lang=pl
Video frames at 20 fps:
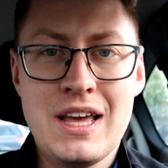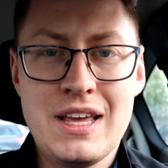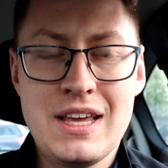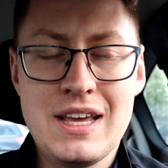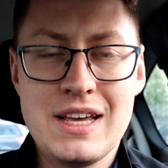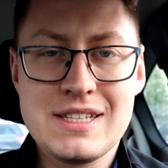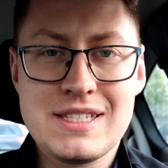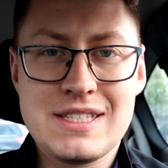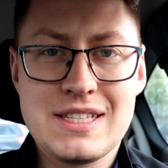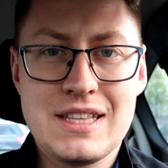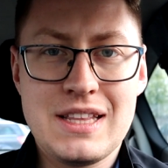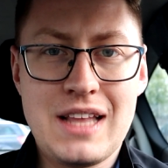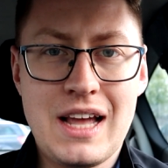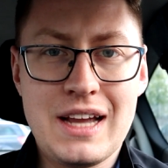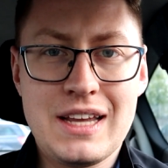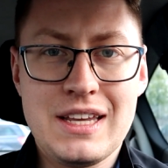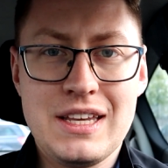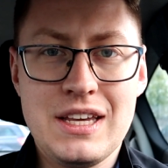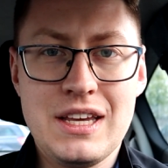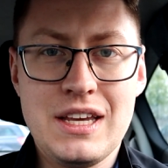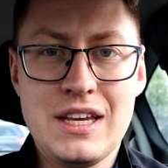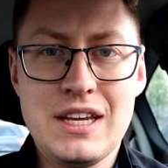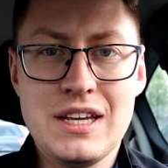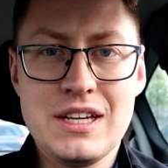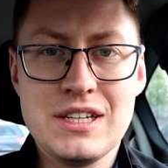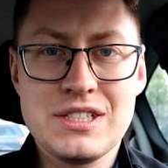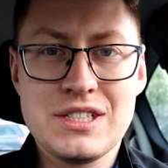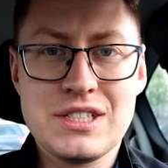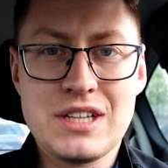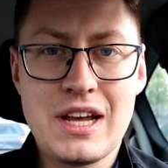jest taki,
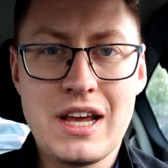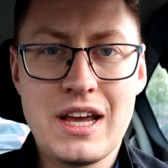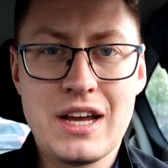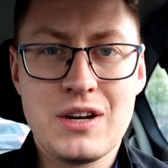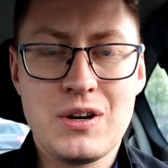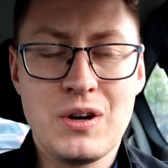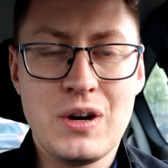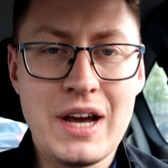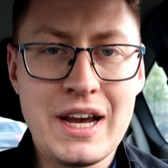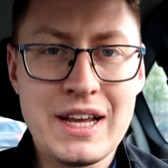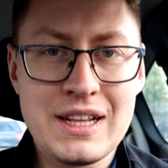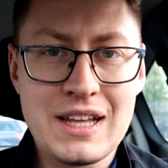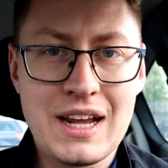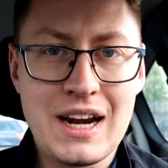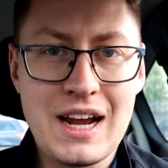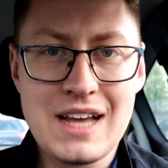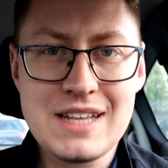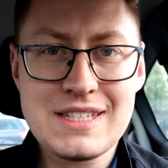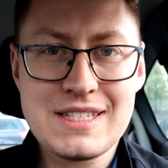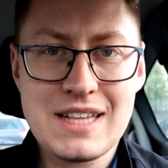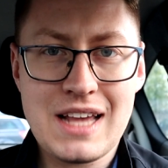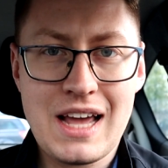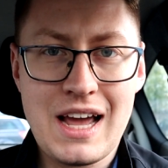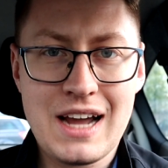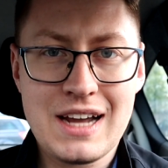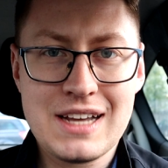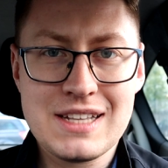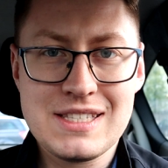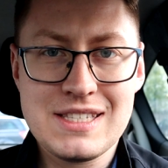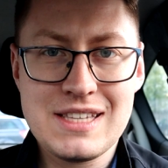że kolejny raz
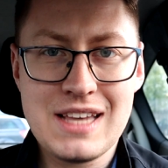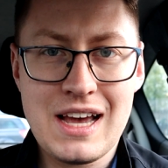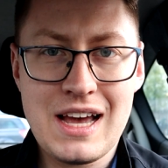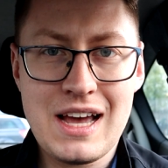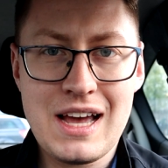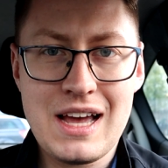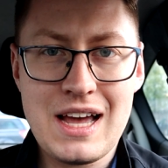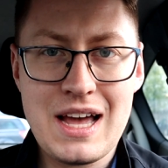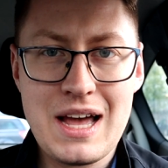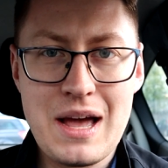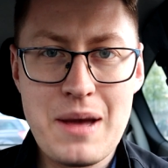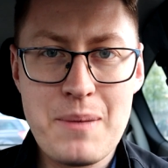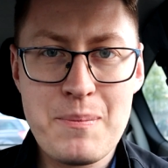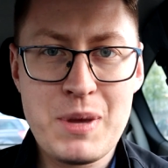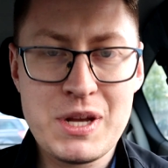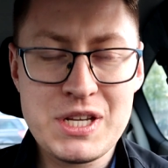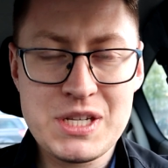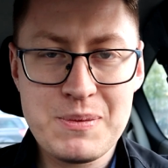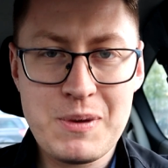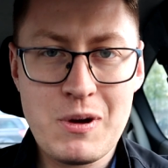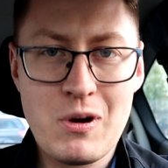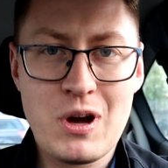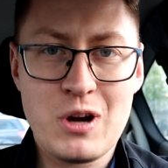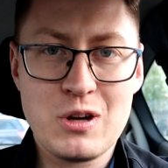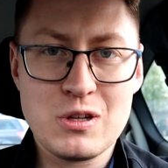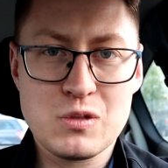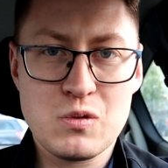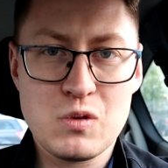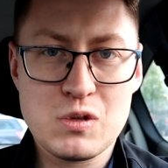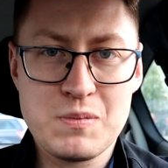akcja będzie miała
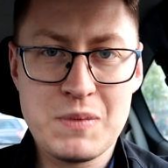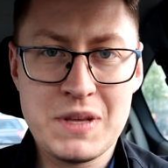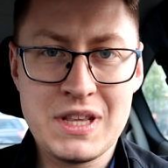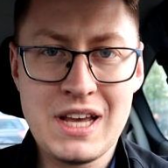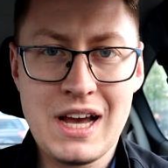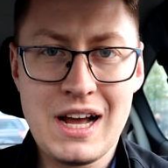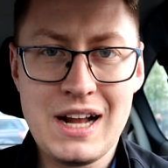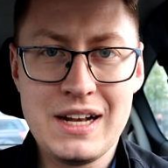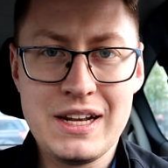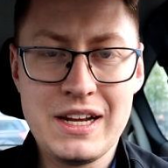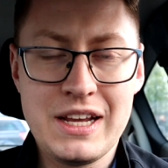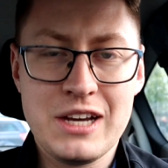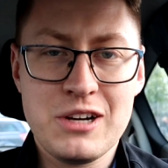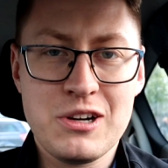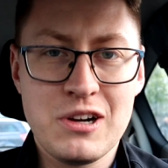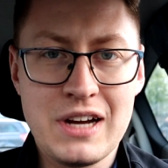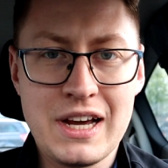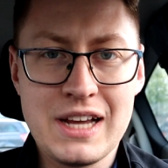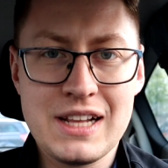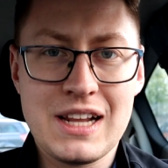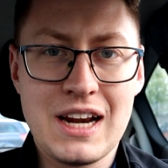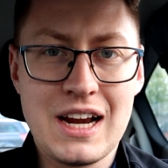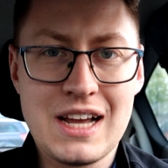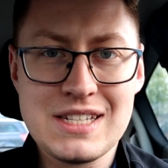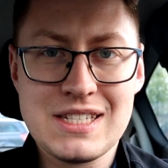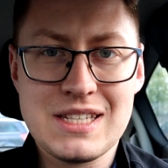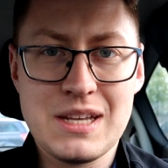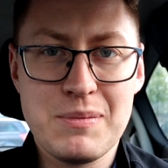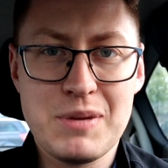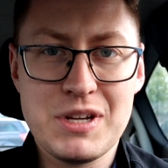rozgłos medialny i kolejny
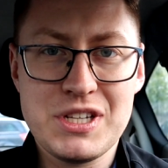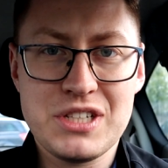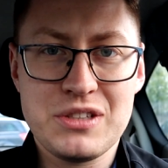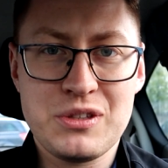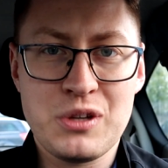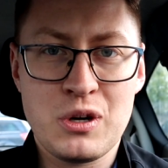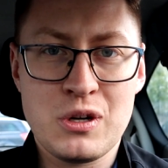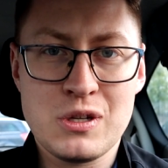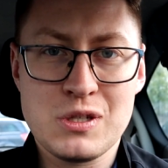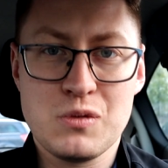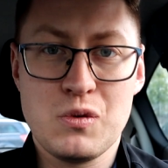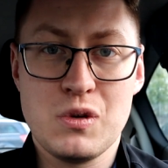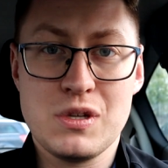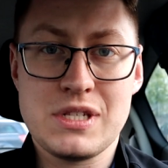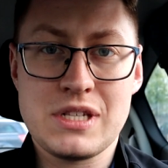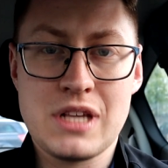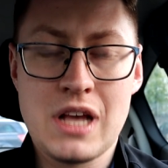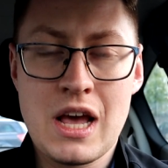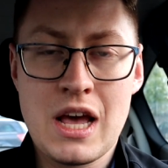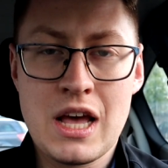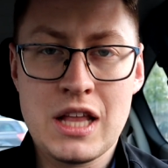raz nie będzie to rozgłos